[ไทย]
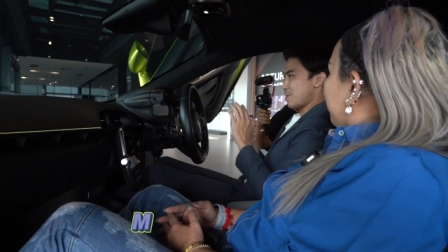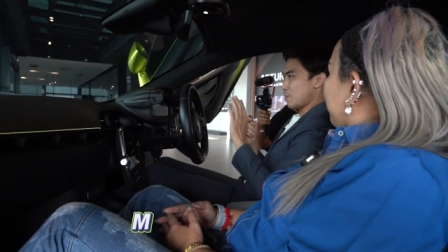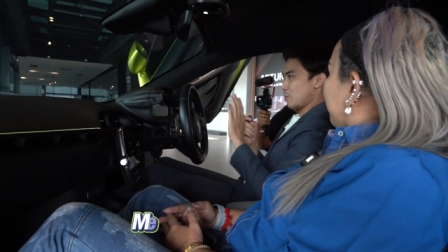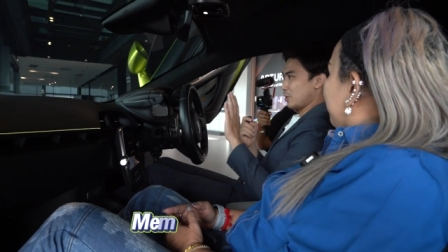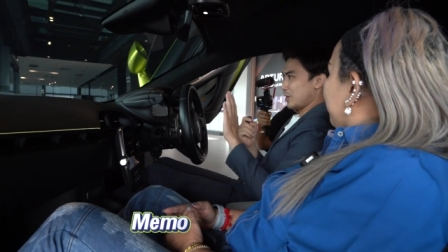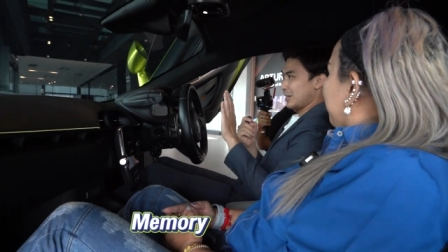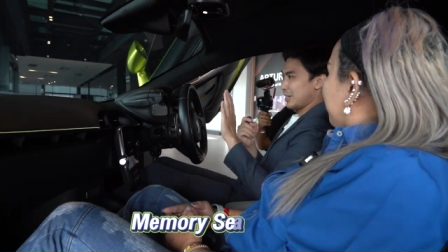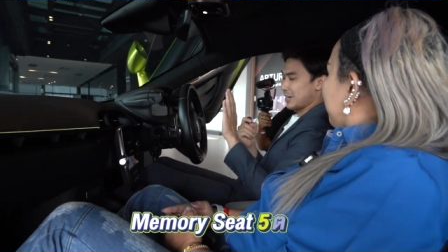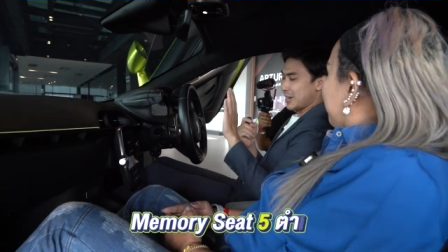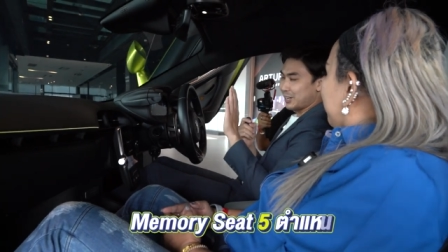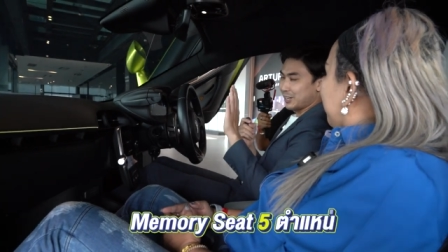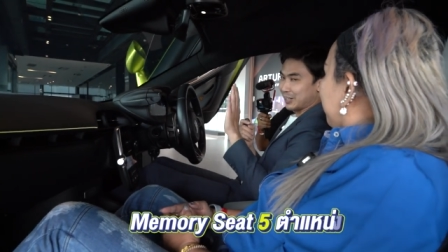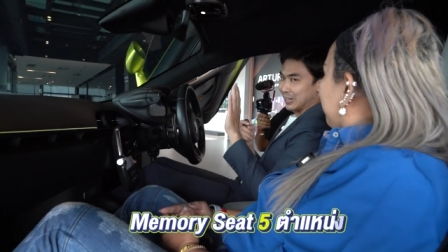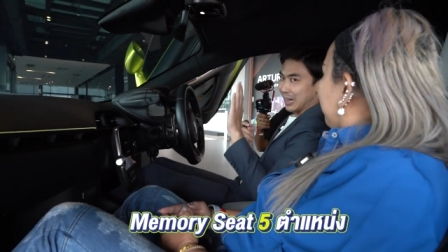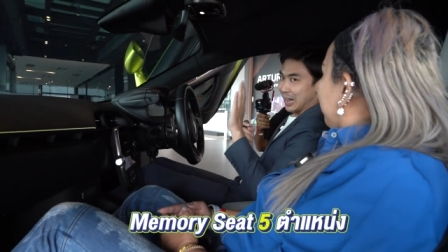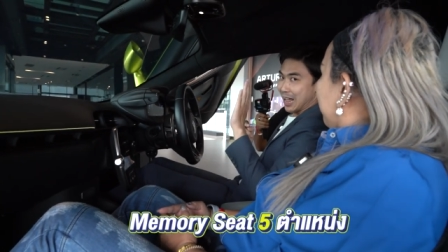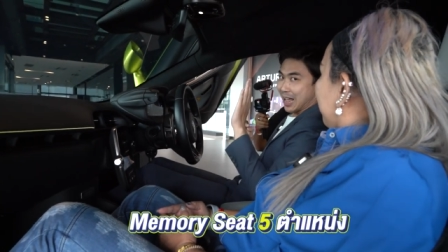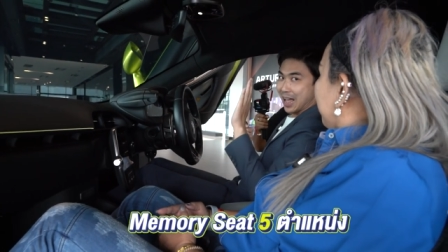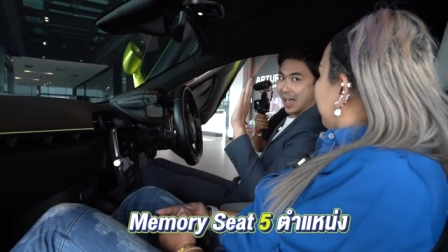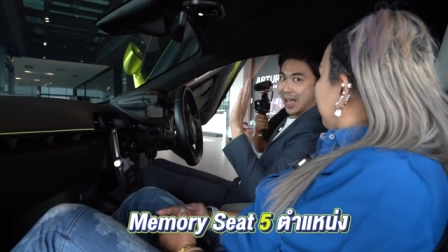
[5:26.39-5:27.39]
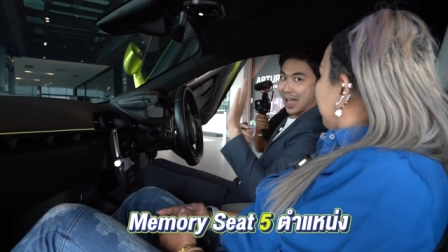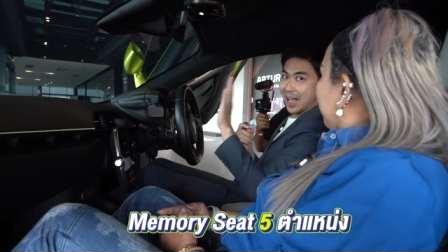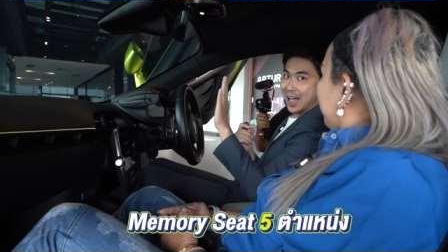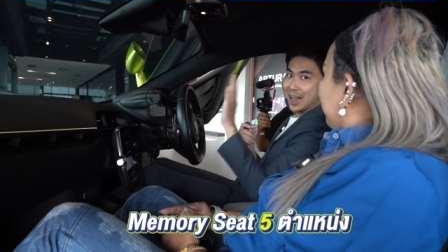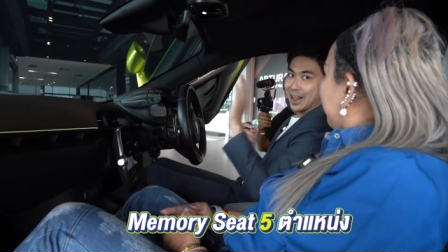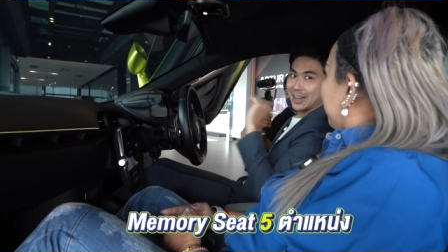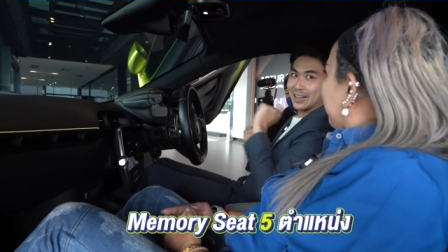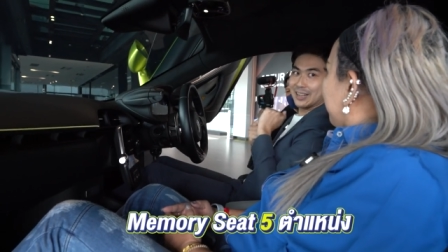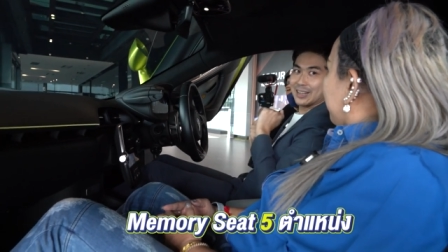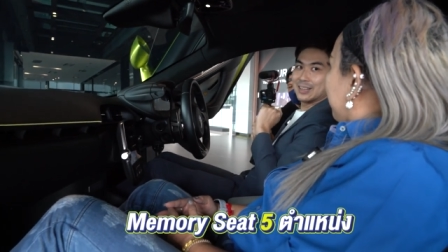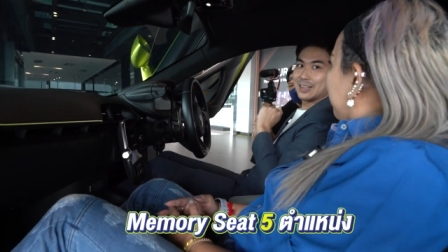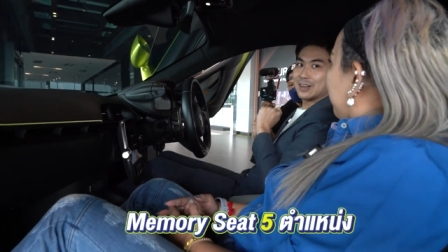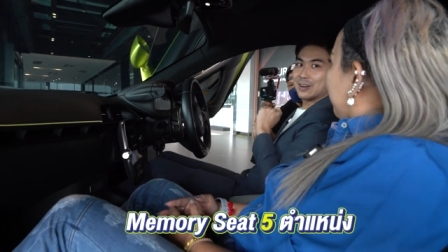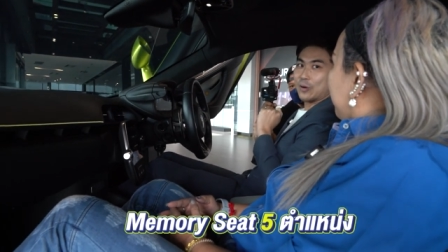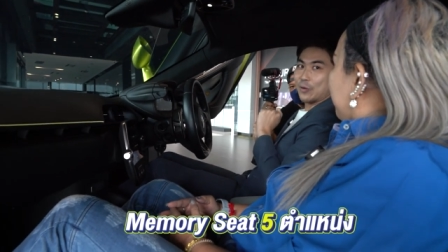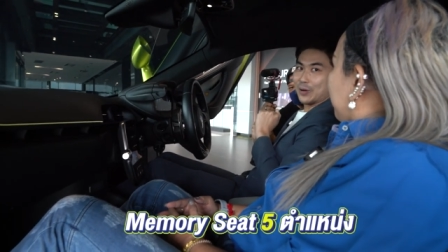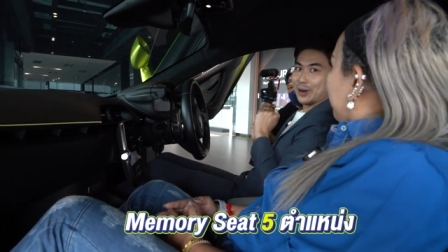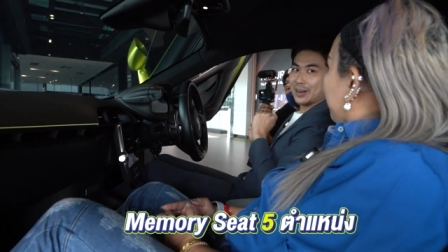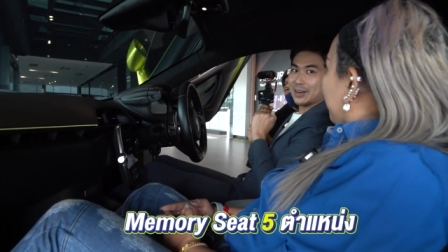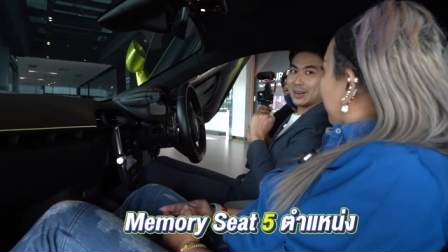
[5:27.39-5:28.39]
ฟเมมโมรีได้ถึง
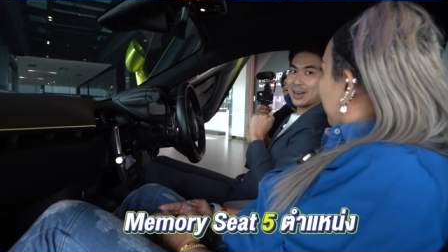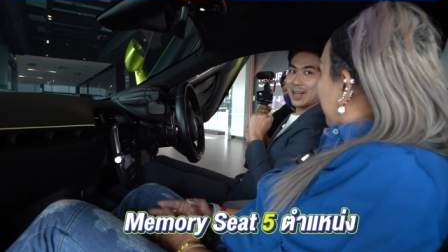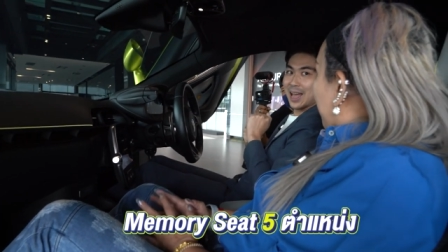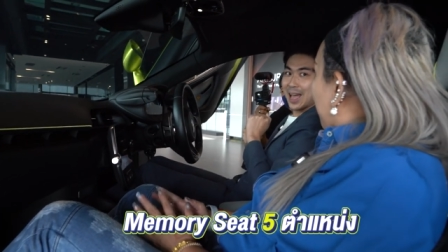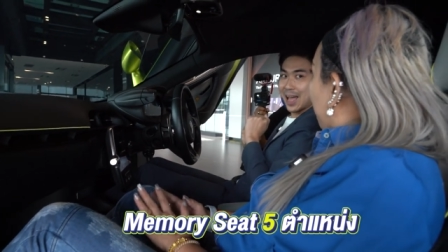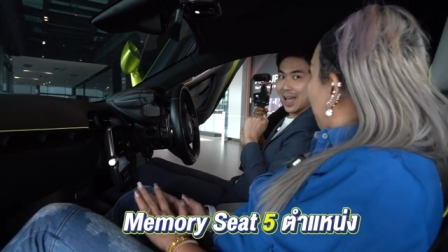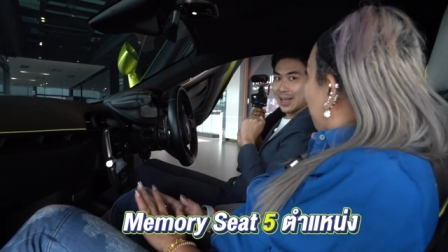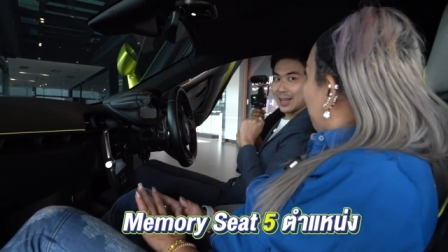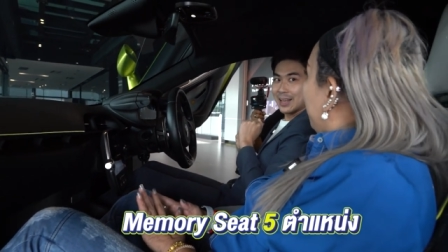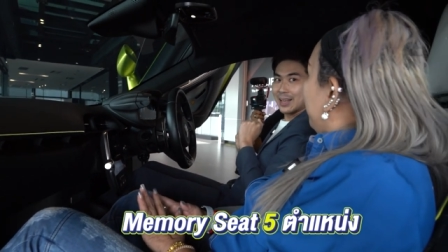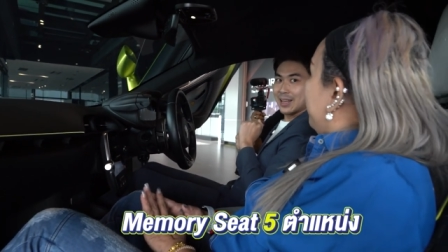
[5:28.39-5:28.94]
5 คน 5